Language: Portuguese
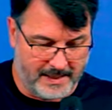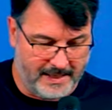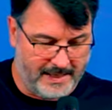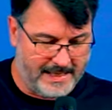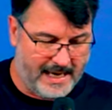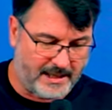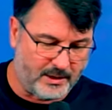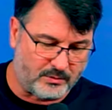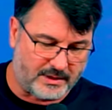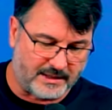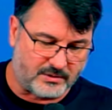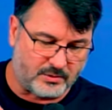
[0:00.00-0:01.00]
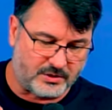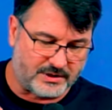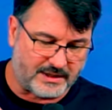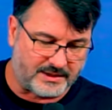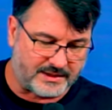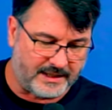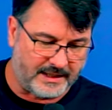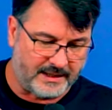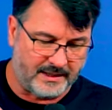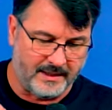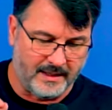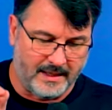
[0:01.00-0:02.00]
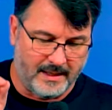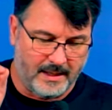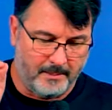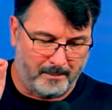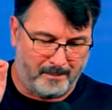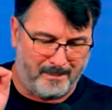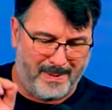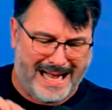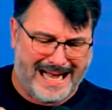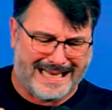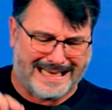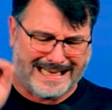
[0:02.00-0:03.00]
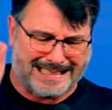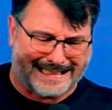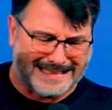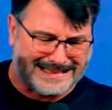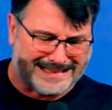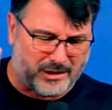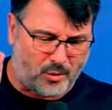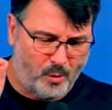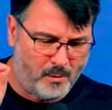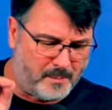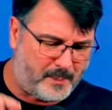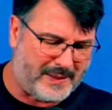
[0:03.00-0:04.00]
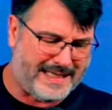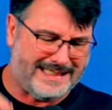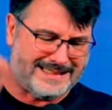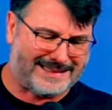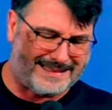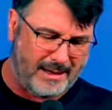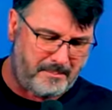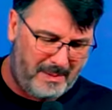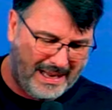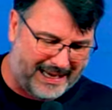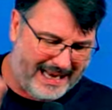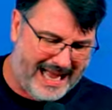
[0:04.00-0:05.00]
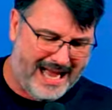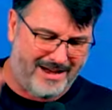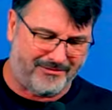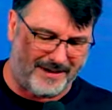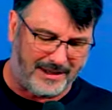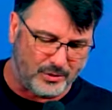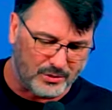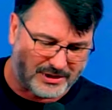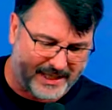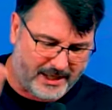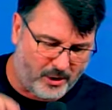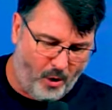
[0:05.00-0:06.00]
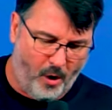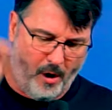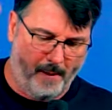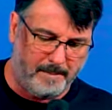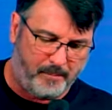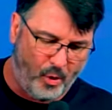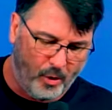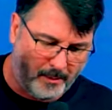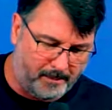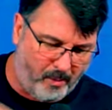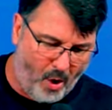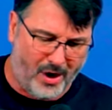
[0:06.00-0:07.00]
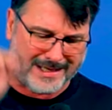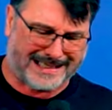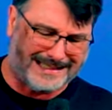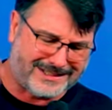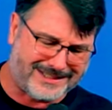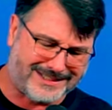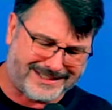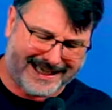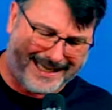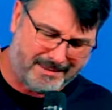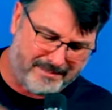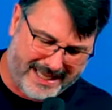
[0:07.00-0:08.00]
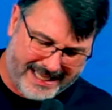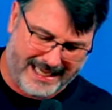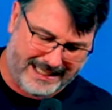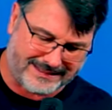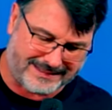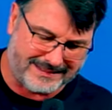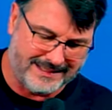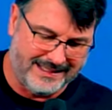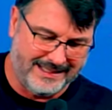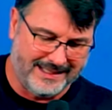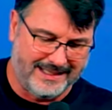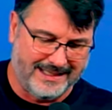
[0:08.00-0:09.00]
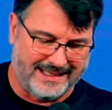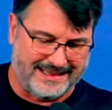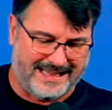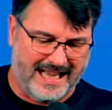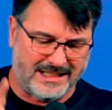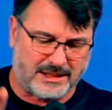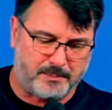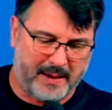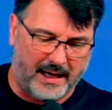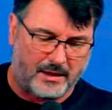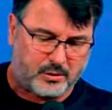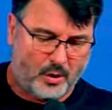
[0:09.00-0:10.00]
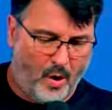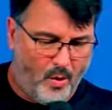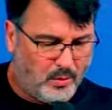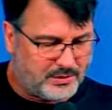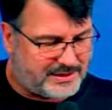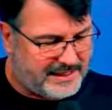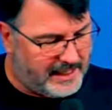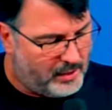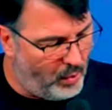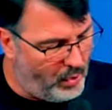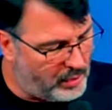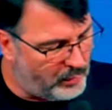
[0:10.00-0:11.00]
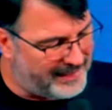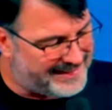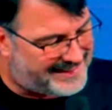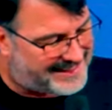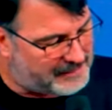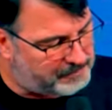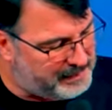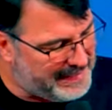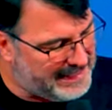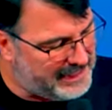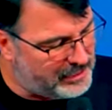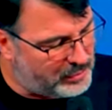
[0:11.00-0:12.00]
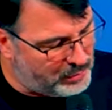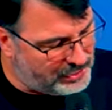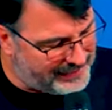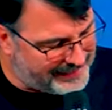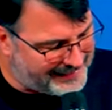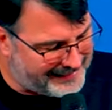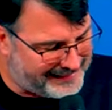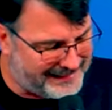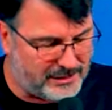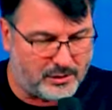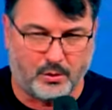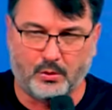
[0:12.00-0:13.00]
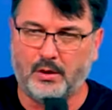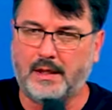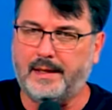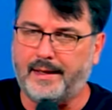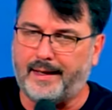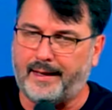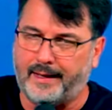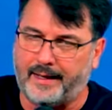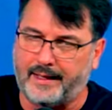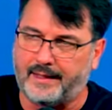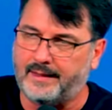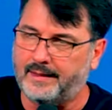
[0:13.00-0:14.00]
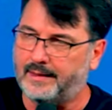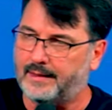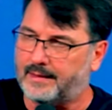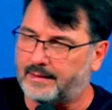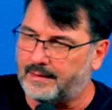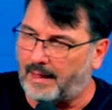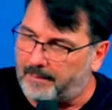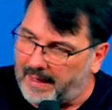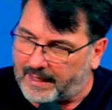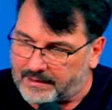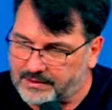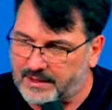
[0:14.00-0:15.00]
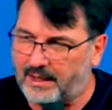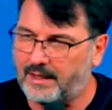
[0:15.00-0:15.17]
E aí o texto diz assim: para que se cumprisse a palavra do Senhor por boca de Jeremias, despertou o Senhor o espírito de Ciro, rei da Pérsia